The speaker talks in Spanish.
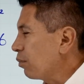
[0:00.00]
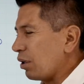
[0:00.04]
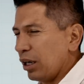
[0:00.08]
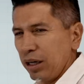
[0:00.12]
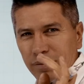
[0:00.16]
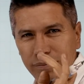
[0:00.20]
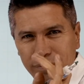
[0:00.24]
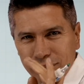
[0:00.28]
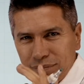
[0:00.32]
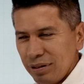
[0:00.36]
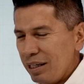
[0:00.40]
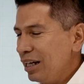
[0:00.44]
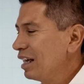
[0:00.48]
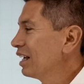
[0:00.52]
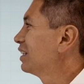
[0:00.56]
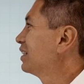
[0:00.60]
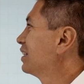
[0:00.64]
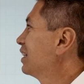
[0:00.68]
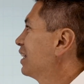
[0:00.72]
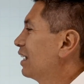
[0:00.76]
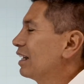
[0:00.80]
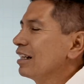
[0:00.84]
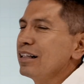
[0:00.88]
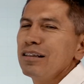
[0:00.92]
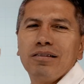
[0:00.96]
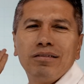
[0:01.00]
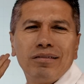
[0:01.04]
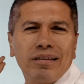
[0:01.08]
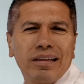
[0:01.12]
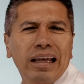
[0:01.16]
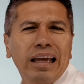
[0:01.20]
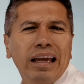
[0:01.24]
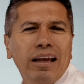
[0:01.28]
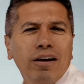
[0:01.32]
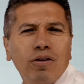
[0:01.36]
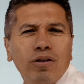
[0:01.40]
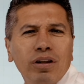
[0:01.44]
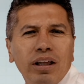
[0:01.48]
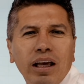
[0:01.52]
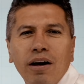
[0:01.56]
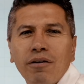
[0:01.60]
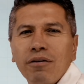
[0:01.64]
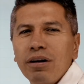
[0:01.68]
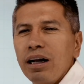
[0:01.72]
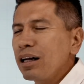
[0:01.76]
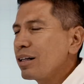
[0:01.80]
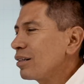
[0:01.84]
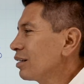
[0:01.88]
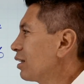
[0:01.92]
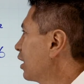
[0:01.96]
Bueno, dejo de
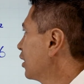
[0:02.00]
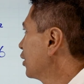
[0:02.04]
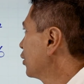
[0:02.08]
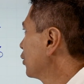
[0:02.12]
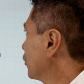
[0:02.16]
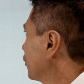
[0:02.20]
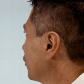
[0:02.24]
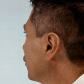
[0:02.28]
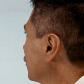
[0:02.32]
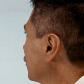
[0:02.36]
hablar tanto,